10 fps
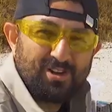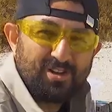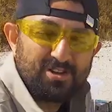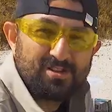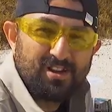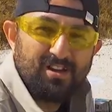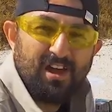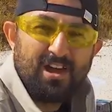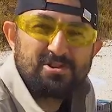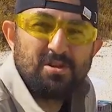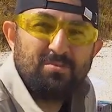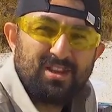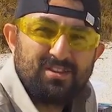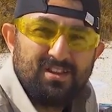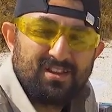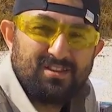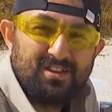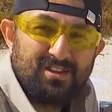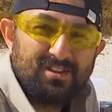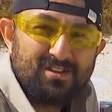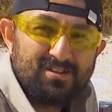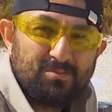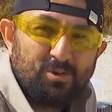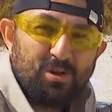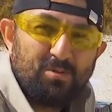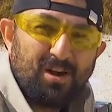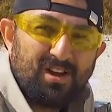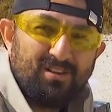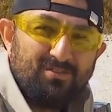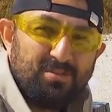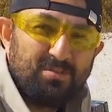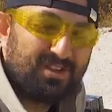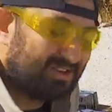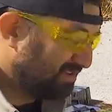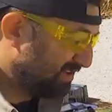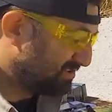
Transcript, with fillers: arkadaşlar. Her şey maddiyat değildir. Böyle manevi bir